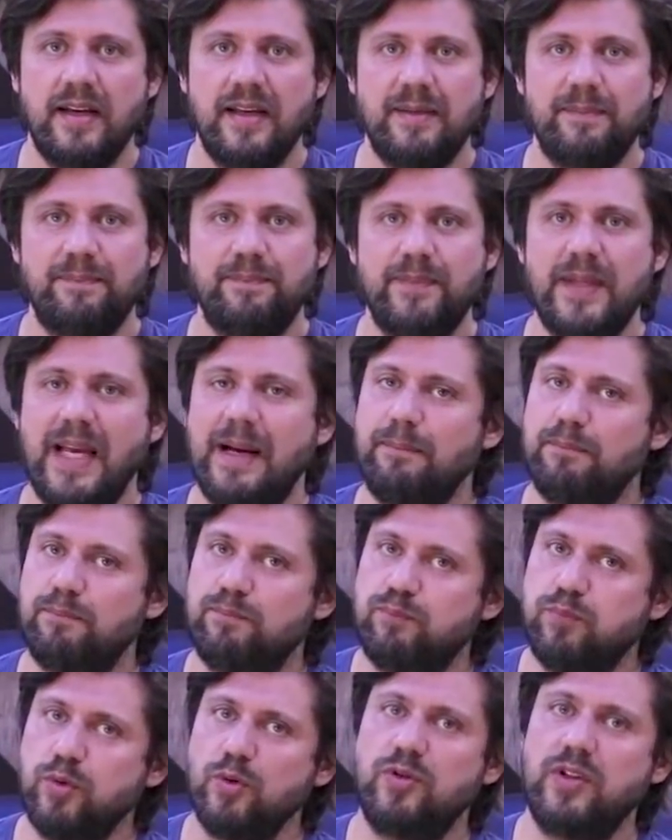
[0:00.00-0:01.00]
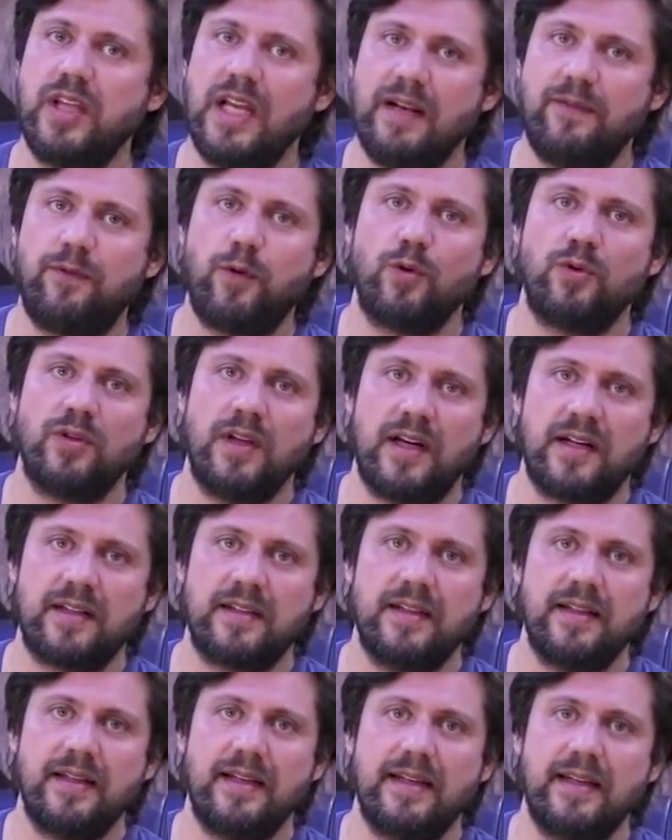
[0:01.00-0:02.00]
E, yani bu
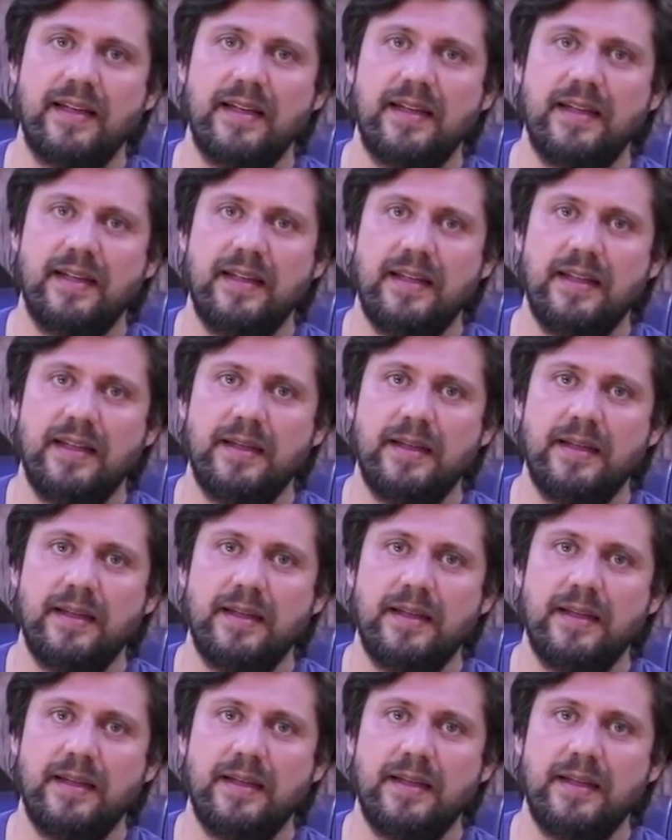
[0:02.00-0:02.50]
telefonlarda e,